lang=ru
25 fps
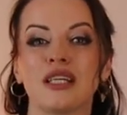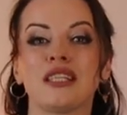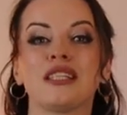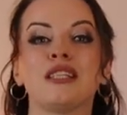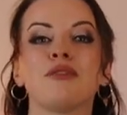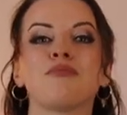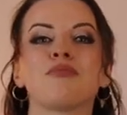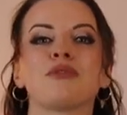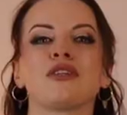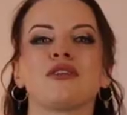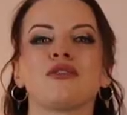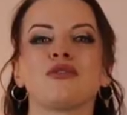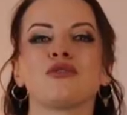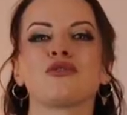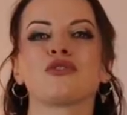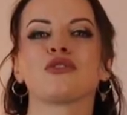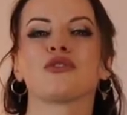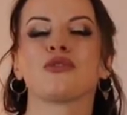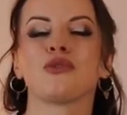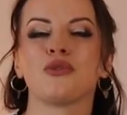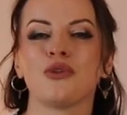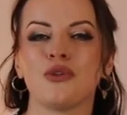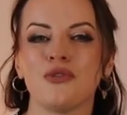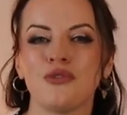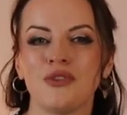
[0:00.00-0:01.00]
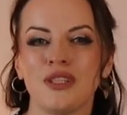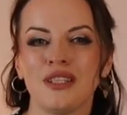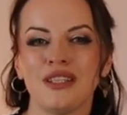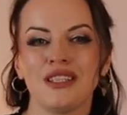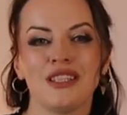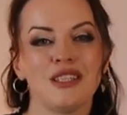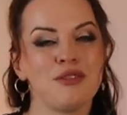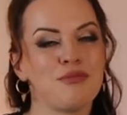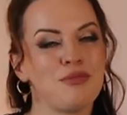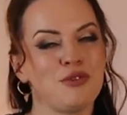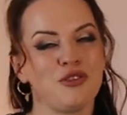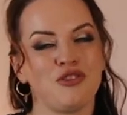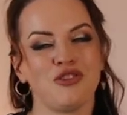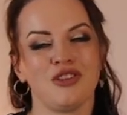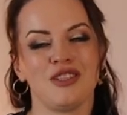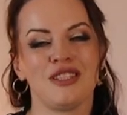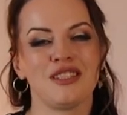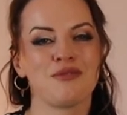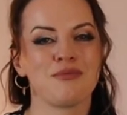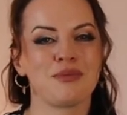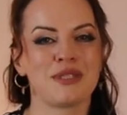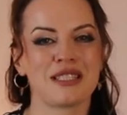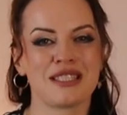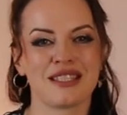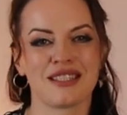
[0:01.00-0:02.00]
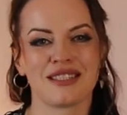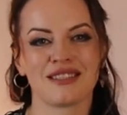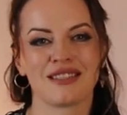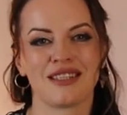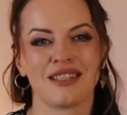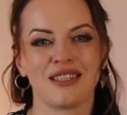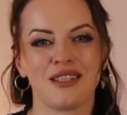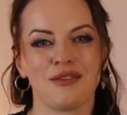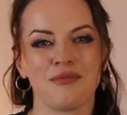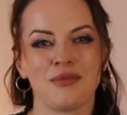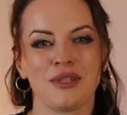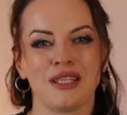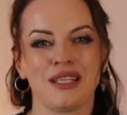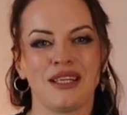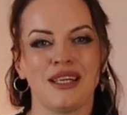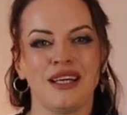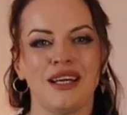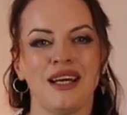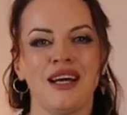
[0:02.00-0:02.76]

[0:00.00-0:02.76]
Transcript: где предложат кофе и печенье с предсказаниями.